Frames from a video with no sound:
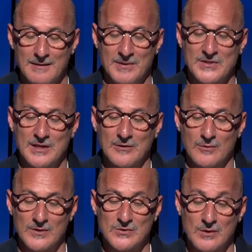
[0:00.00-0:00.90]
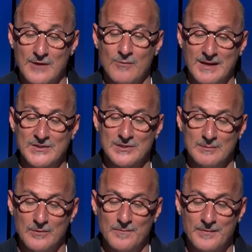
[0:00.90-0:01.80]
mi ha scritto questo caro
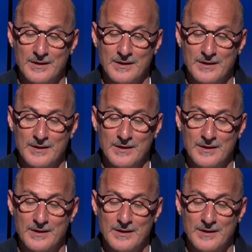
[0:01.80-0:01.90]
Massimo